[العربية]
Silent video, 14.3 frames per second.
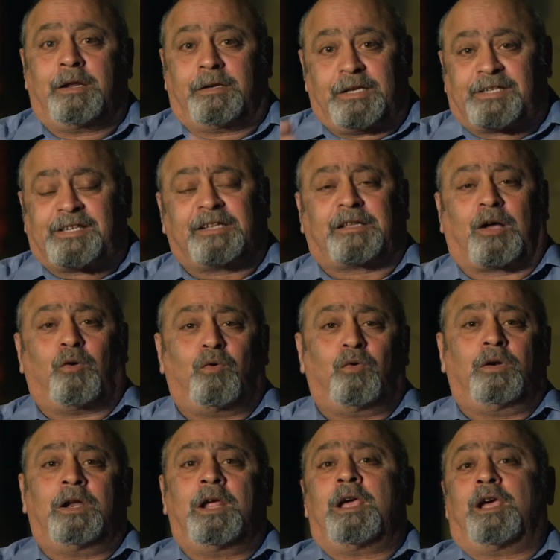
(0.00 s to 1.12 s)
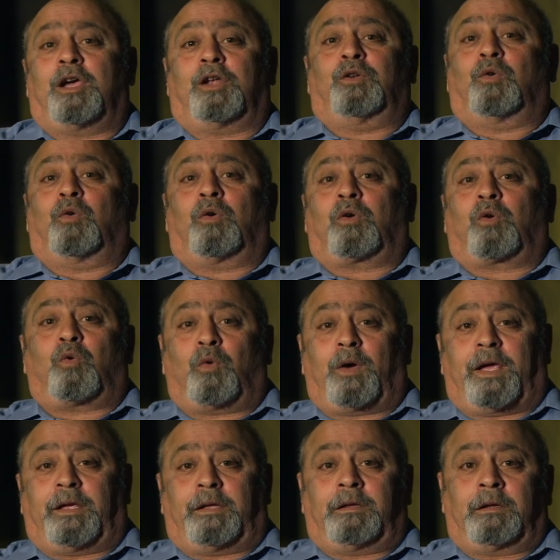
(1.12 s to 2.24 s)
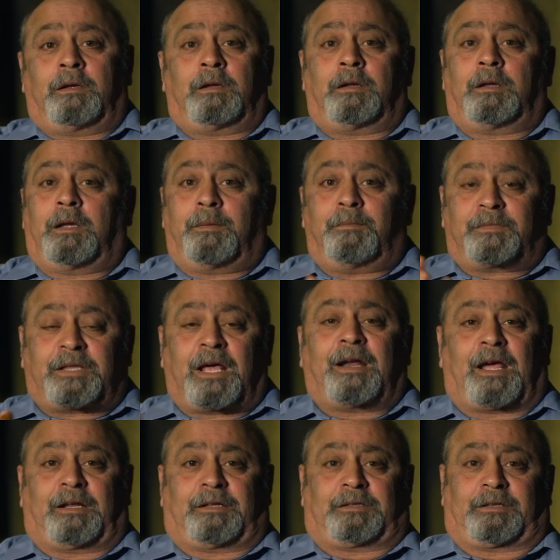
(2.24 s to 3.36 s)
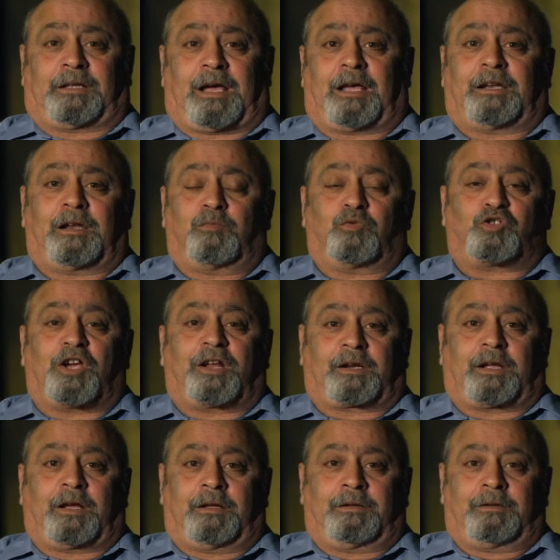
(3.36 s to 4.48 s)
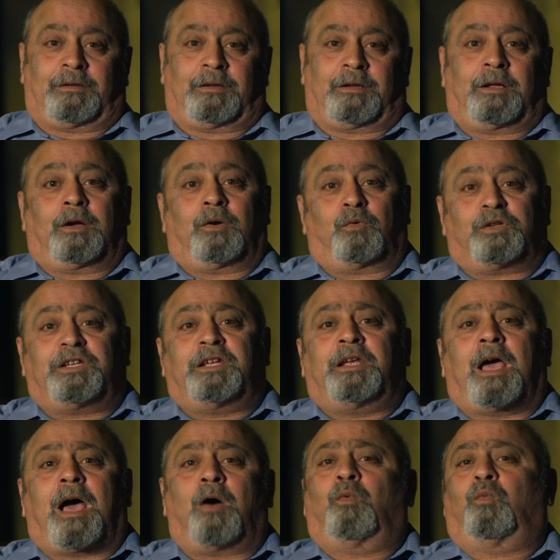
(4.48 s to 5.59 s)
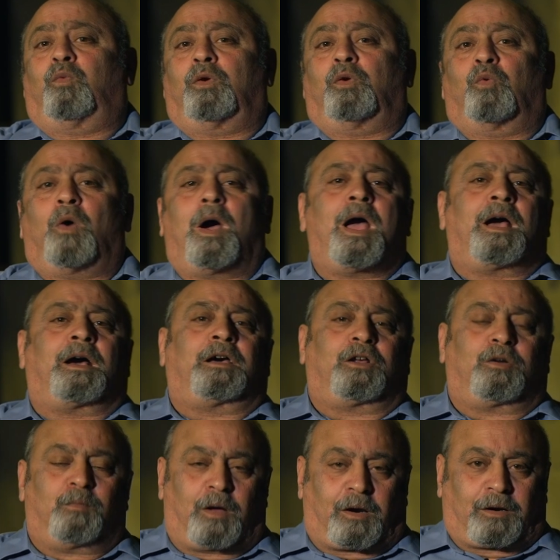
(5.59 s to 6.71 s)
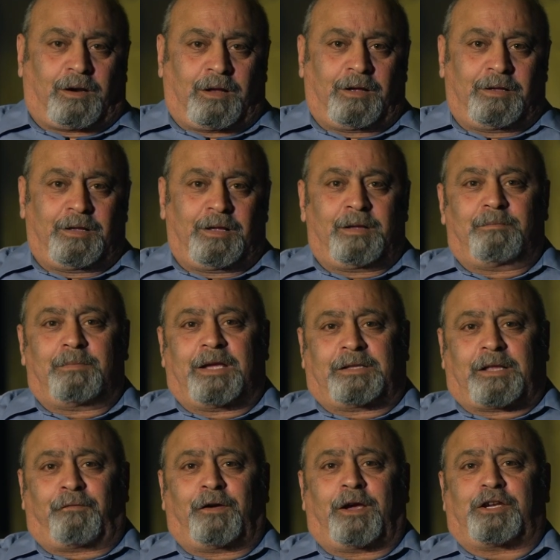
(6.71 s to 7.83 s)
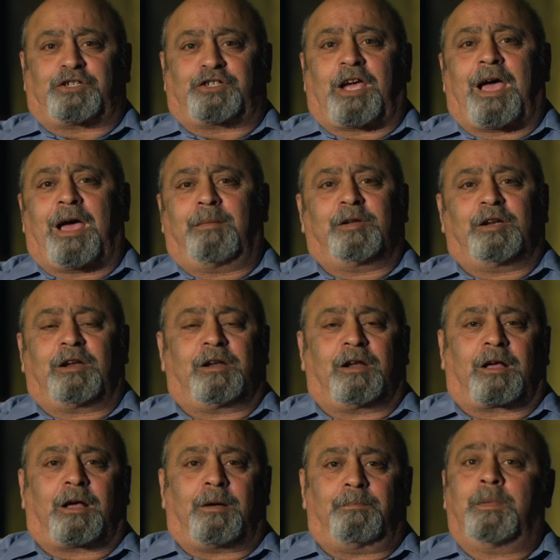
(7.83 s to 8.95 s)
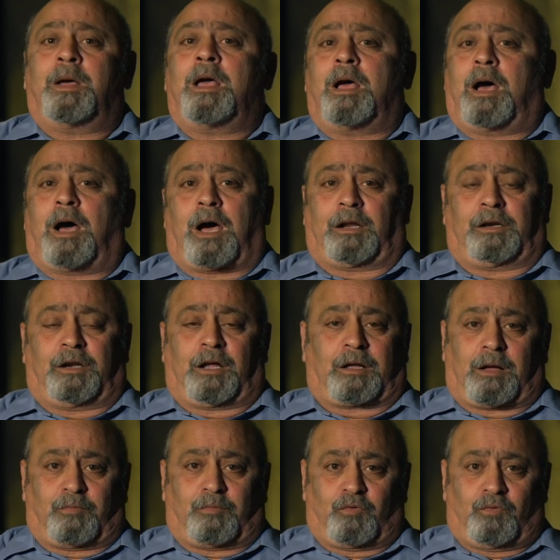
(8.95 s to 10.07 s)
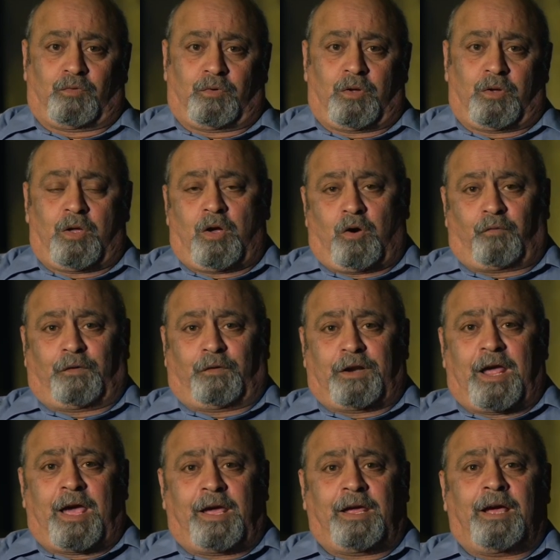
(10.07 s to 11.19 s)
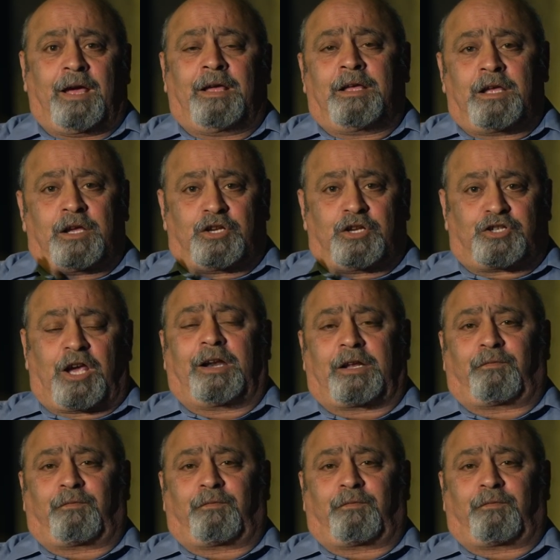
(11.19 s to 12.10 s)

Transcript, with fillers: نسيت اقول ان اوروجواي امتنعت عن المشاركة ودي اول واخر مرة ما يدافعش حامل اللقب عن لقبه وفي النهاية شارك في